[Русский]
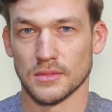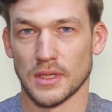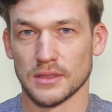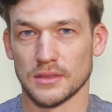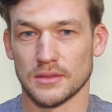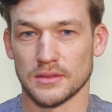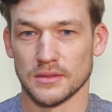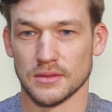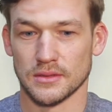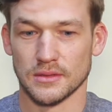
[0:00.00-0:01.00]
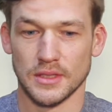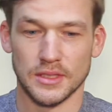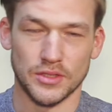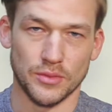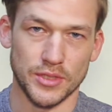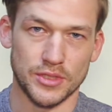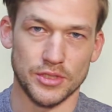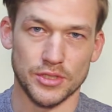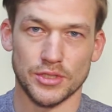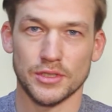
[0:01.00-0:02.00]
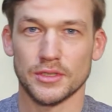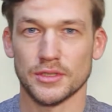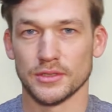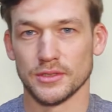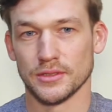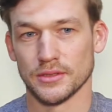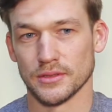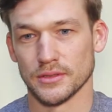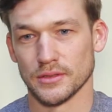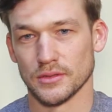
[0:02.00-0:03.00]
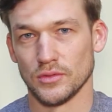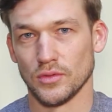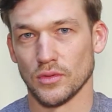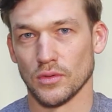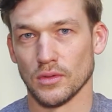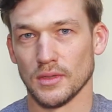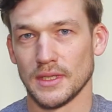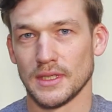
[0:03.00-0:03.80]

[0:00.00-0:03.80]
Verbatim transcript: от э, драматических э, до